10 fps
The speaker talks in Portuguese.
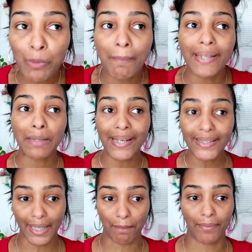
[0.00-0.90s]
com uma make
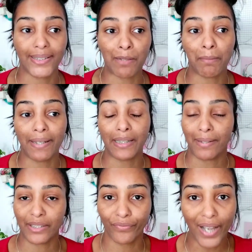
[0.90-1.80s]
mais simples, tá? Uma make
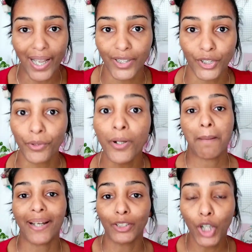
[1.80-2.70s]
mais fácil,
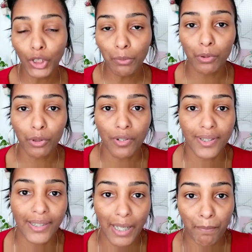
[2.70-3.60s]
para todo mundo
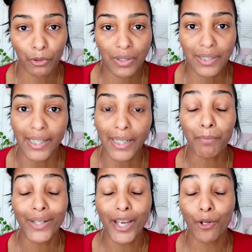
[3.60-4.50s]
conseguir reproduzir,
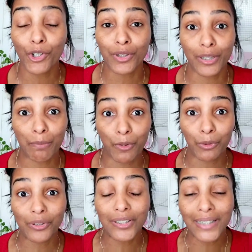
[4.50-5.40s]
porém hoje usando
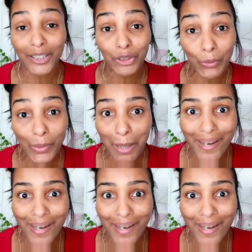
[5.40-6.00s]
produtos Natura